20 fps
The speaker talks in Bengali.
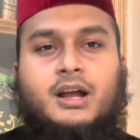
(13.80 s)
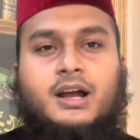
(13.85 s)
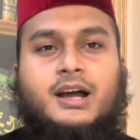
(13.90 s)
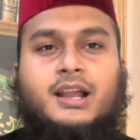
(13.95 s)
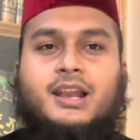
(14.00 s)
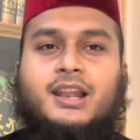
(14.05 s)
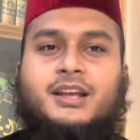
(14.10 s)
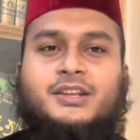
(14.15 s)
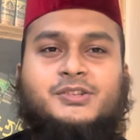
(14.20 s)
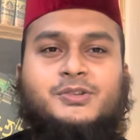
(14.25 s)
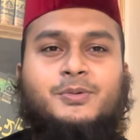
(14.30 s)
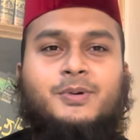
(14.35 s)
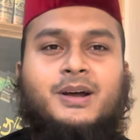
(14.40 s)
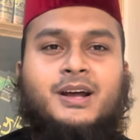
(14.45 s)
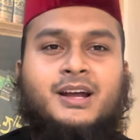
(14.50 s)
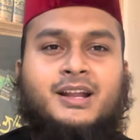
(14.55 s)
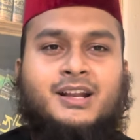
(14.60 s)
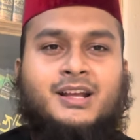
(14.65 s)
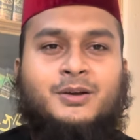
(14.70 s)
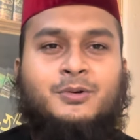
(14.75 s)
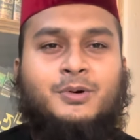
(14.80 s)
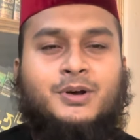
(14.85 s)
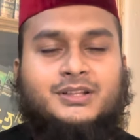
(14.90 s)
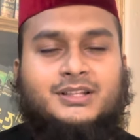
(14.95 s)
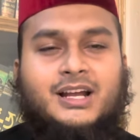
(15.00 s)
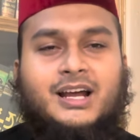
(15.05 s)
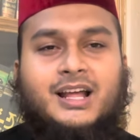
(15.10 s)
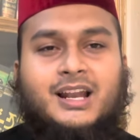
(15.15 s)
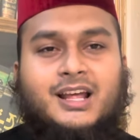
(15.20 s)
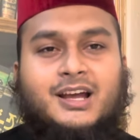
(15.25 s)
আল্লাহ সুবাহ
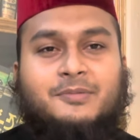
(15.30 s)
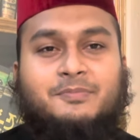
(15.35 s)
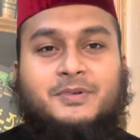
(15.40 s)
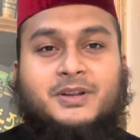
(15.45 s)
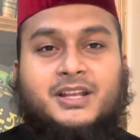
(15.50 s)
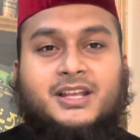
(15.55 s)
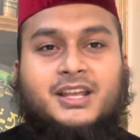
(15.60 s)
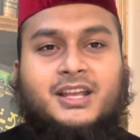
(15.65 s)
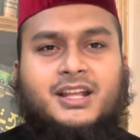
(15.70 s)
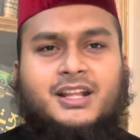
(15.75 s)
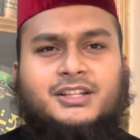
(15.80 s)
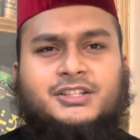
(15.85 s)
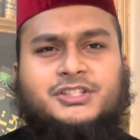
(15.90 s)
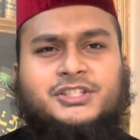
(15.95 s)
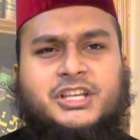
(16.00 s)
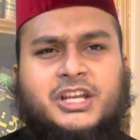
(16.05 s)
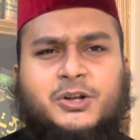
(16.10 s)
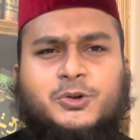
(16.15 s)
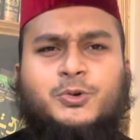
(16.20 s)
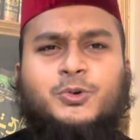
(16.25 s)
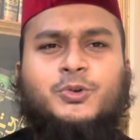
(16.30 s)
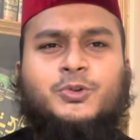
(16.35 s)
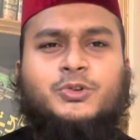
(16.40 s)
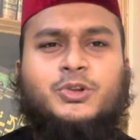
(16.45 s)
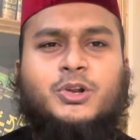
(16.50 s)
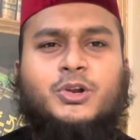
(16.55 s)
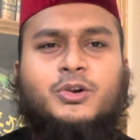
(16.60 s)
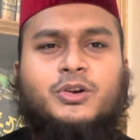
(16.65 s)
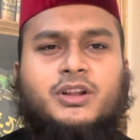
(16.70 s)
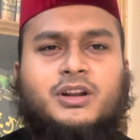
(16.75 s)
আপনাকে যে কোনো
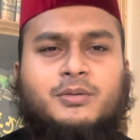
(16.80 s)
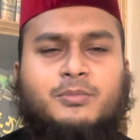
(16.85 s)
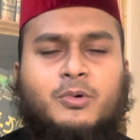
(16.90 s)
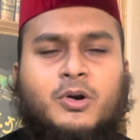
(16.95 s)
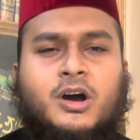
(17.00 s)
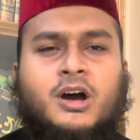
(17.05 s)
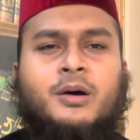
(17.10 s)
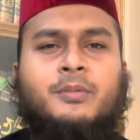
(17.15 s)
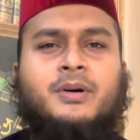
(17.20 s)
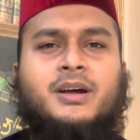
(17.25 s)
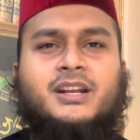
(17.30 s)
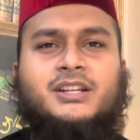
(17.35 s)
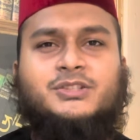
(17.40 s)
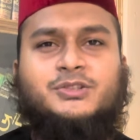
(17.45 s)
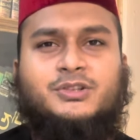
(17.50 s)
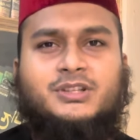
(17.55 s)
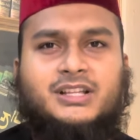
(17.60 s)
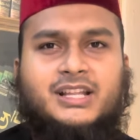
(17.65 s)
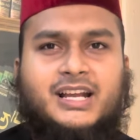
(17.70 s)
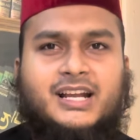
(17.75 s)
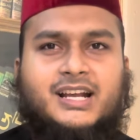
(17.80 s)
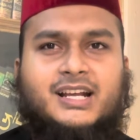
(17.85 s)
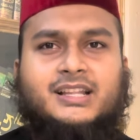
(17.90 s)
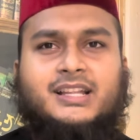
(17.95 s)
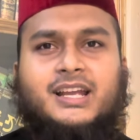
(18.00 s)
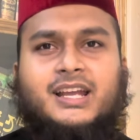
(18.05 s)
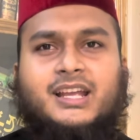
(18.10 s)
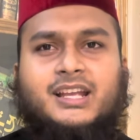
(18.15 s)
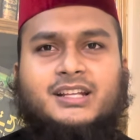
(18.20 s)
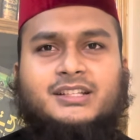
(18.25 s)
ধরনের মহামারী যদি দেখা
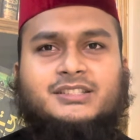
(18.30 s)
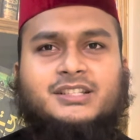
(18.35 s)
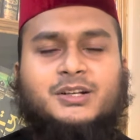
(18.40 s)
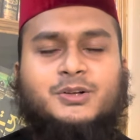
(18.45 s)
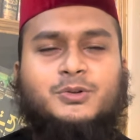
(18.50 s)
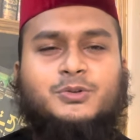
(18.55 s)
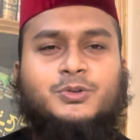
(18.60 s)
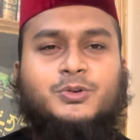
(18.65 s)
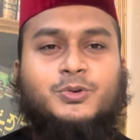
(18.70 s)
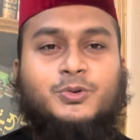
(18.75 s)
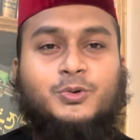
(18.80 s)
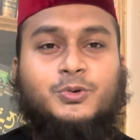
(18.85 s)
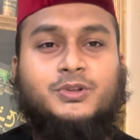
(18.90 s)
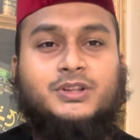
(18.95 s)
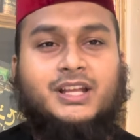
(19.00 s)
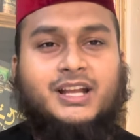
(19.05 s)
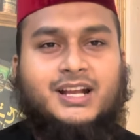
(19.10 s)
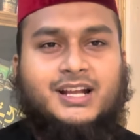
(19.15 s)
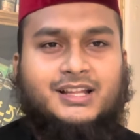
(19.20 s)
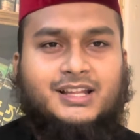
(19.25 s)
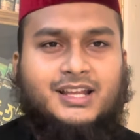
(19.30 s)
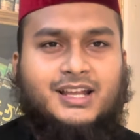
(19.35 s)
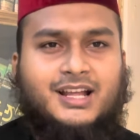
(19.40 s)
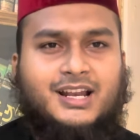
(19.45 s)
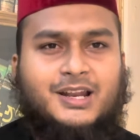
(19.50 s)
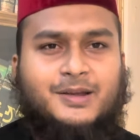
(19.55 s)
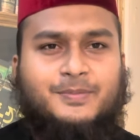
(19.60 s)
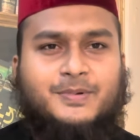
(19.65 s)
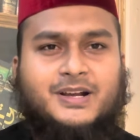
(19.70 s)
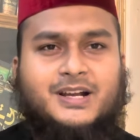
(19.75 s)
দেয় যে কোনো রূপ দেখা দেয়
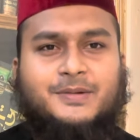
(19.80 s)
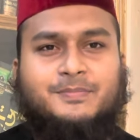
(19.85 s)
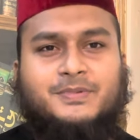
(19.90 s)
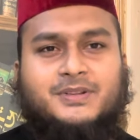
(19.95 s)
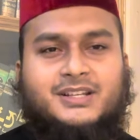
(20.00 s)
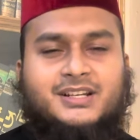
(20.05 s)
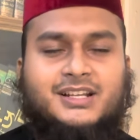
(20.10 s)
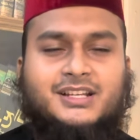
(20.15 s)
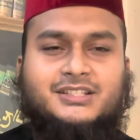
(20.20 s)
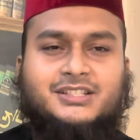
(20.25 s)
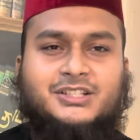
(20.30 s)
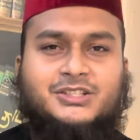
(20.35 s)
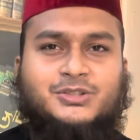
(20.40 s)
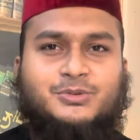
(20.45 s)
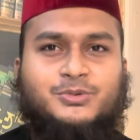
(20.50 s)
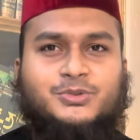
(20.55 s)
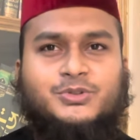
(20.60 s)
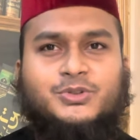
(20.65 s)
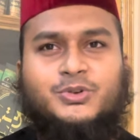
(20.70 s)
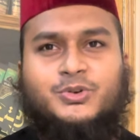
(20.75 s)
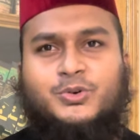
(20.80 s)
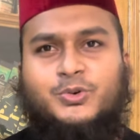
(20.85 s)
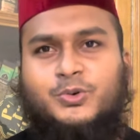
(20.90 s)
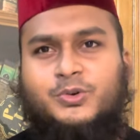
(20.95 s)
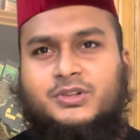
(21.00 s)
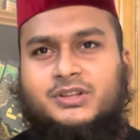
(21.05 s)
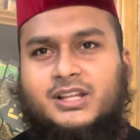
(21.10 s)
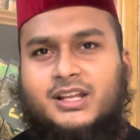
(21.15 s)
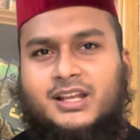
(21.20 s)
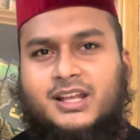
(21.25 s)
আল্লাহ পাক আপনাদেরকে সে সমস্ত
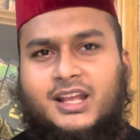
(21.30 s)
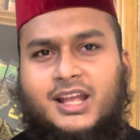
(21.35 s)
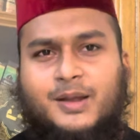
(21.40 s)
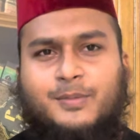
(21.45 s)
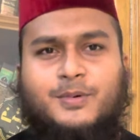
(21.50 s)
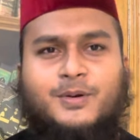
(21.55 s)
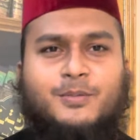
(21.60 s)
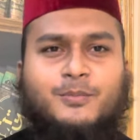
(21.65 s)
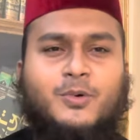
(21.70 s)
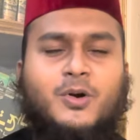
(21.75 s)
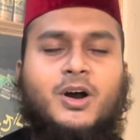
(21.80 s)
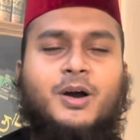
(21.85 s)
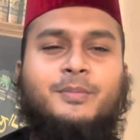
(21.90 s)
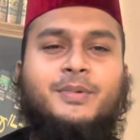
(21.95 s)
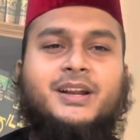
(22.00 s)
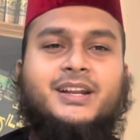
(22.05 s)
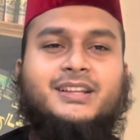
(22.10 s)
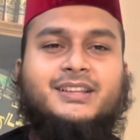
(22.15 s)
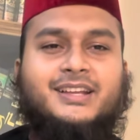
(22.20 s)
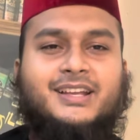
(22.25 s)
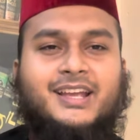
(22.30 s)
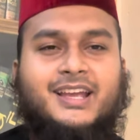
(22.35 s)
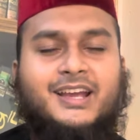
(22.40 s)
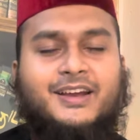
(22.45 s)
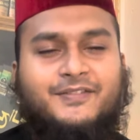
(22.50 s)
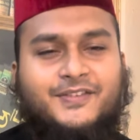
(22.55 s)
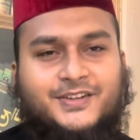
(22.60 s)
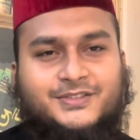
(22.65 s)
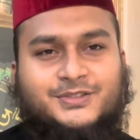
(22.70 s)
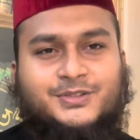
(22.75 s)
রূপ থেকে এবং মহামারী থেকে
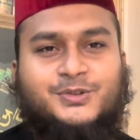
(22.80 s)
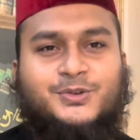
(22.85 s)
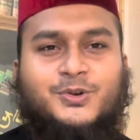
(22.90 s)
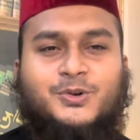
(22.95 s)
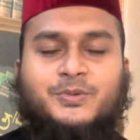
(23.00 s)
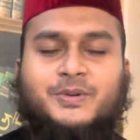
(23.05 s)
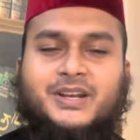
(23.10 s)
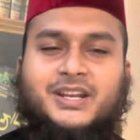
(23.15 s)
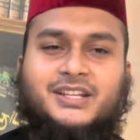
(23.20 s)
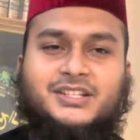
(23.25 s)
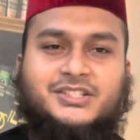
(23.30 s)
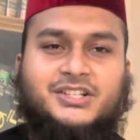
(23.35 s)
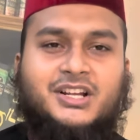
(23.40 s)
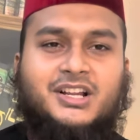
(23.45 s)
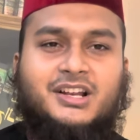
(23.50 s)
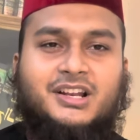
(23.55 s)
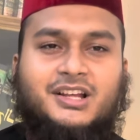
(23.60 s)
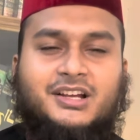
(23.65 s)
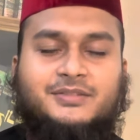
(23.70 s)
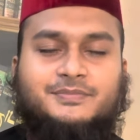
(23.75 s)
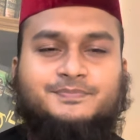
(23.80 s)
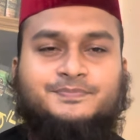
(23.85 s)
হেফাজত করবেন ইনশাল্লাহ